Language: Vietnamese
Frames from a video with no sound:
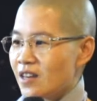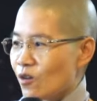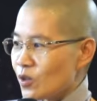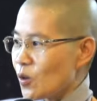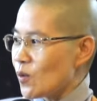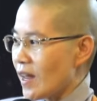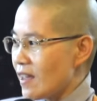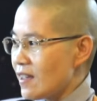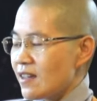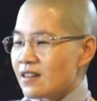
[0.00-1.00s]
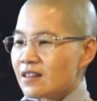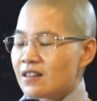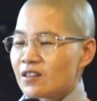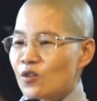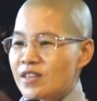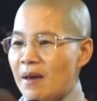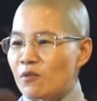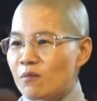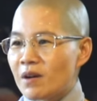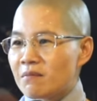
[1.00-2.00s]
đi kho tù này đôi
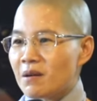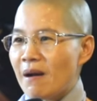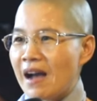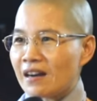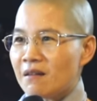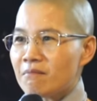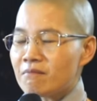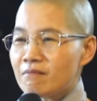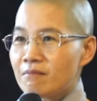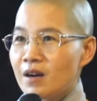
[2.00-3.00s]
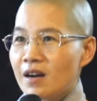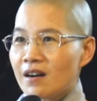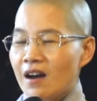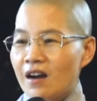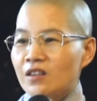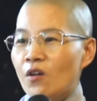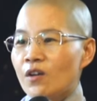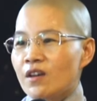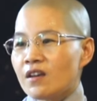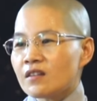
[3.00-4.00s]
dép của mình và bạn đấy mường đỡ
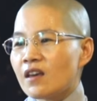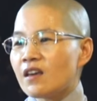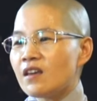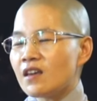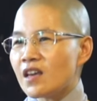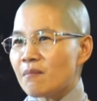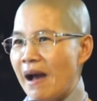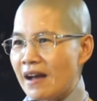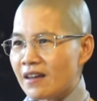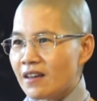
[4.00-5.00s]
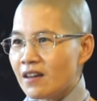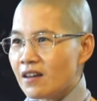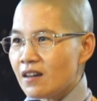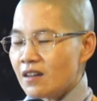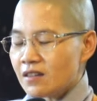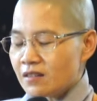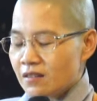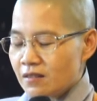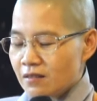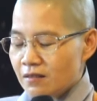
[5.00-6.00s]
thôi thì cái bạn kia
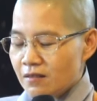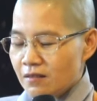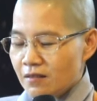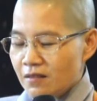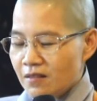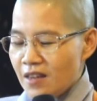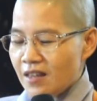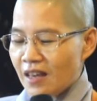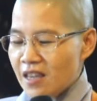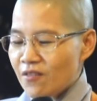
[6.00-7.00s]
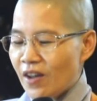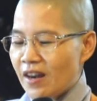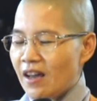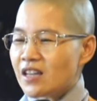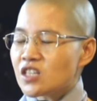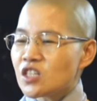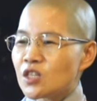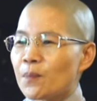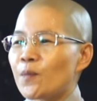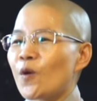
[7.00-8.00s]
nhìn thấy như vậy là
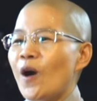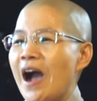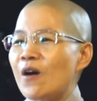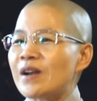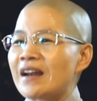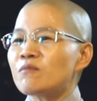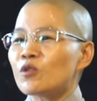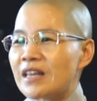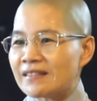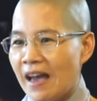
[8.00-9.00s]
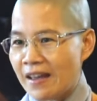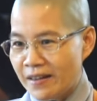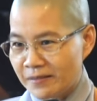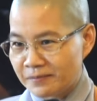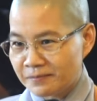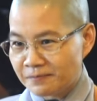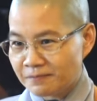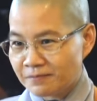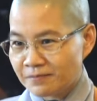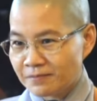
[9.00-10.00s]
chụp cổ áo đánh một tác tay liền
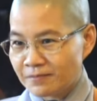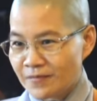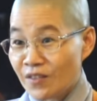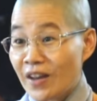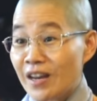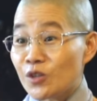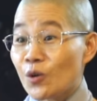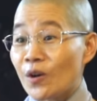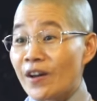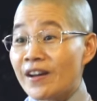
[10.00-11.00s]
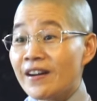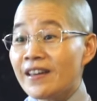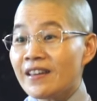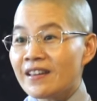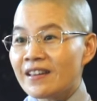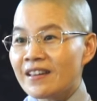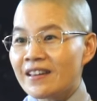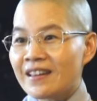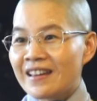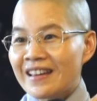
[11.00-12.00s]
như vậy là thuộc loài người
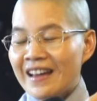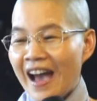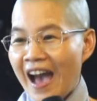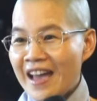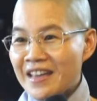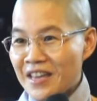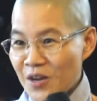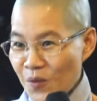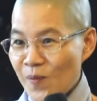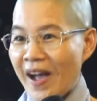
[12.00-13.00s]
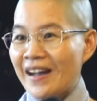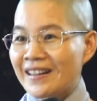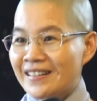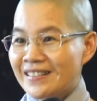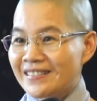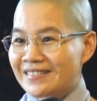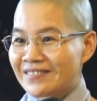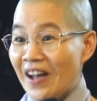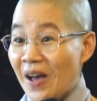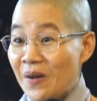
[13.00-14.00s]
ái kỷ hung hăng
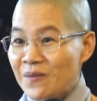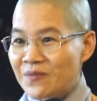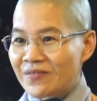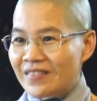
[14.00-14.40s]
phải không